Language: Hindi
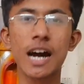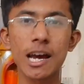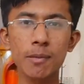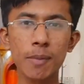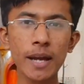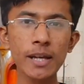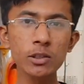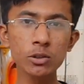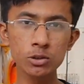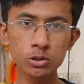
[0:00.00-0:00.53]
और
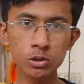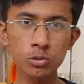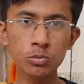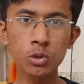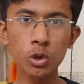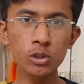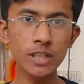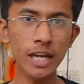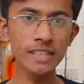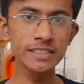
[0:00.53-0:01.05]
भाई जो तुम
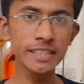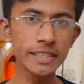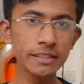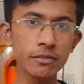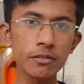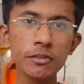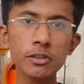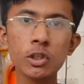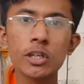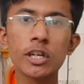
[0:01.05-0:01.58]
रोज आई
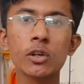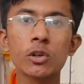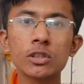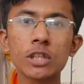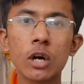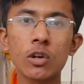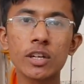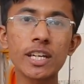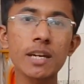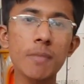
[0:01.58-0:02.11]
टीवी वीडियो के रहे
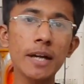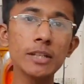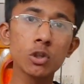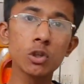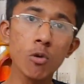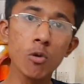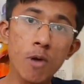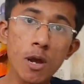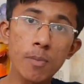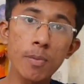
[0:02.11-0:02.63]
जाओ ना कि भाई जो
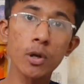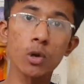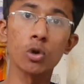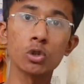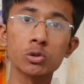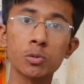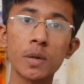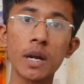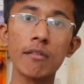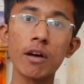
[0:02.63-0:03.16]
भी मेरे पर
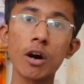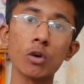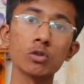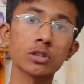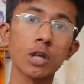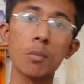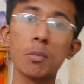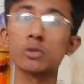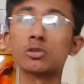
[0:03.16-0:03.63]
रोज बना हुआ उसका